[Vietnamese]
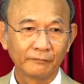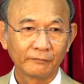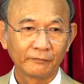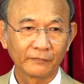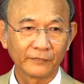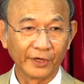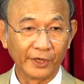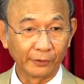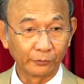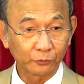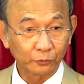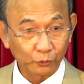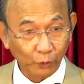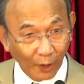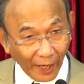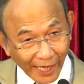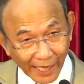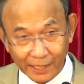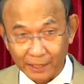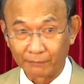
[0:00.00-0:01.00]
đều
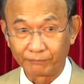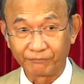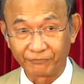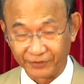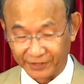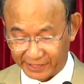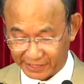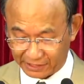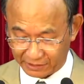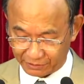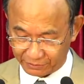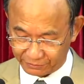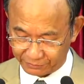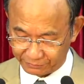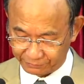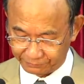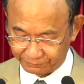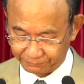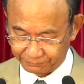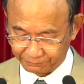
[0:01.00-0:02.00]
toa rập với nhau,
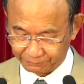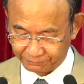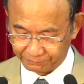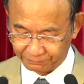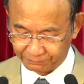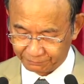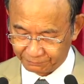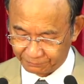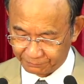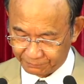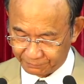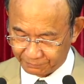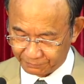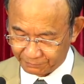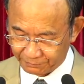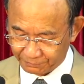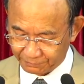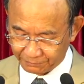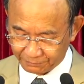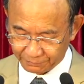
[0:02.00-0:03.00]

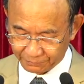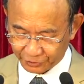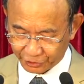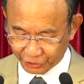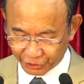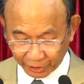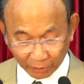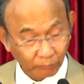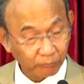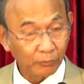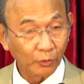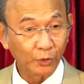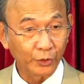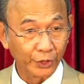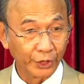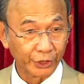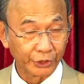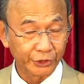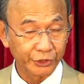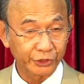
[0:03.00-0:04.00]
sống
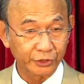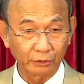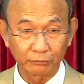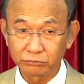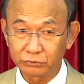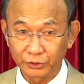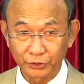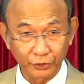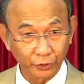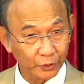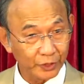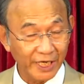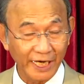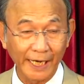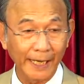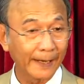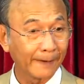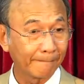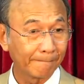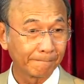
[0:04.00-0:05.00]
đời sống dối
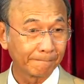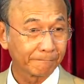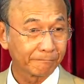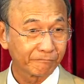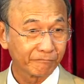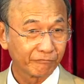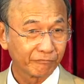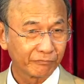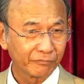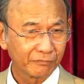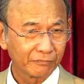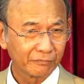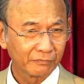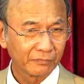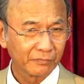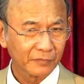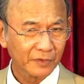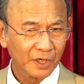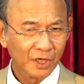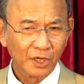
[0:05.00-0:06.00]
trá,
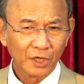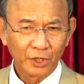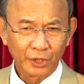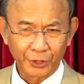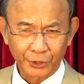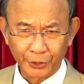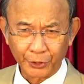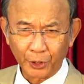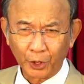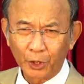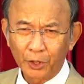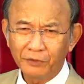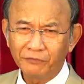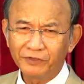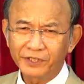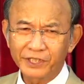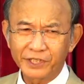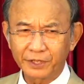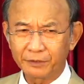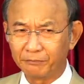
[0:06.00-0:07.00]
dối với
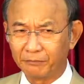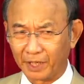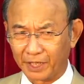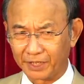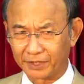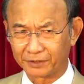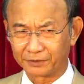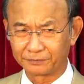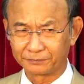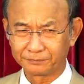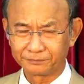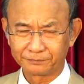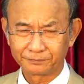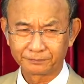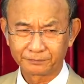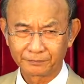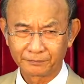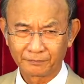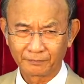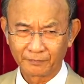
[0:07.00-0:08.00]
chính mình,
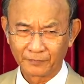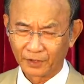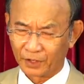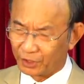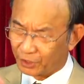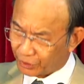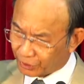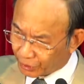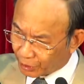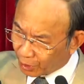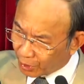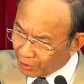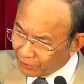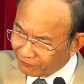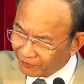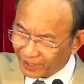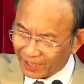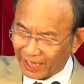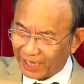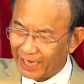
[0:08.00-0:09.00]
dối
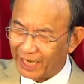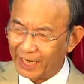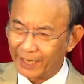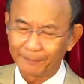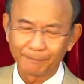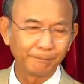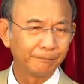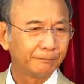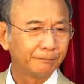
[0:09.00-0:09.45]
với anh em,